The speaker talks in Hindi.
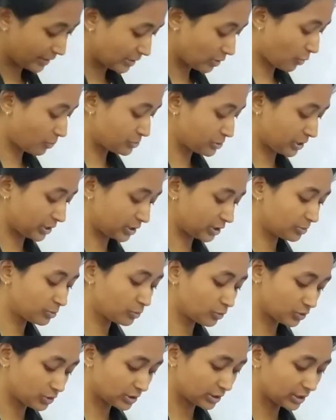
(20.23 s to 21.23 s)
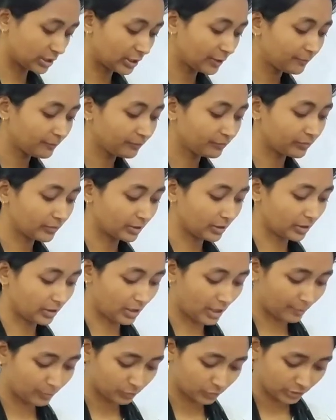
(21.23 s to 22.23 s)
ये ऑब्जेक्टिव क्वेश्चन है
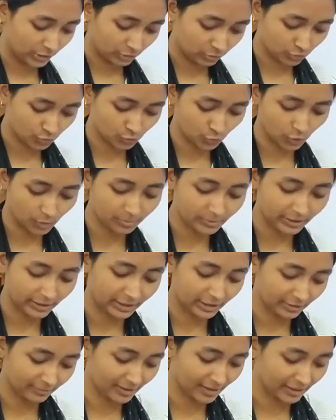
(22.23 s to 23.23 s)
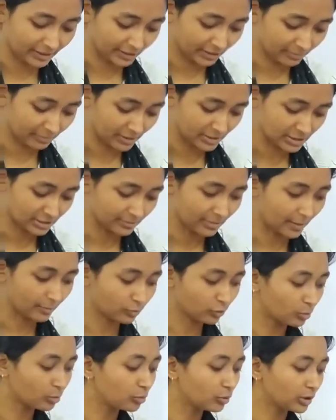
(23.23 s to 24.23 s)
आपको ये तो सोल्व करने वाला नहीं है बस हम
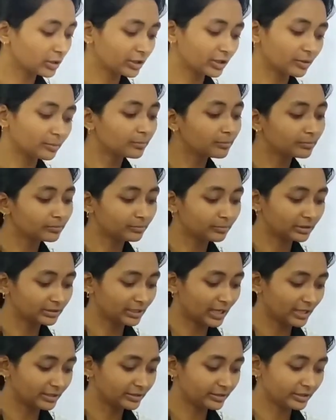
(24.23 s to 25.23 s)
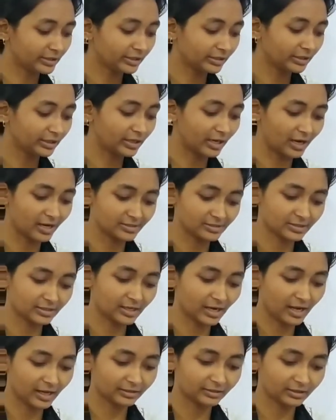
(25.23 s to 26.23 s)
आपको बोलकर बता दे रहे हैं कि कहाँ से
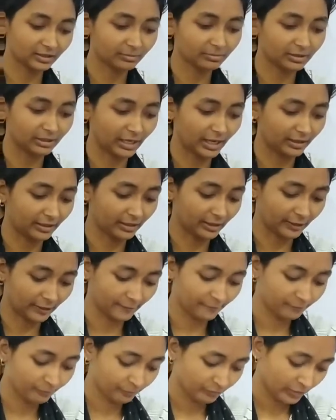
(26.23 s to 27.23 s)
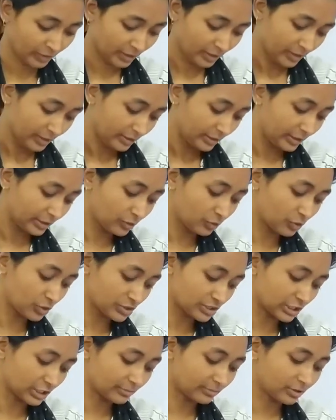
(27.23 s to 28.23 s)
कहाँ तक बनाना है देखिए
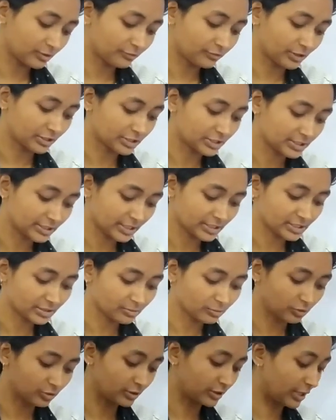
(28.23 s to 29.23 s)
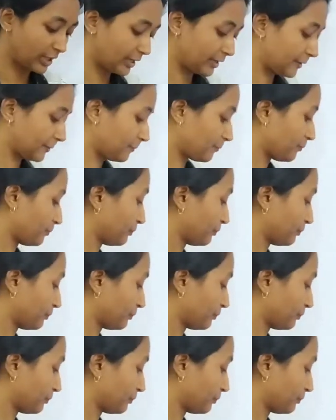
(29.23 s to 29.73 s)
क्वेश्चन नंबर फर्स्ट जैसे बोल रहा है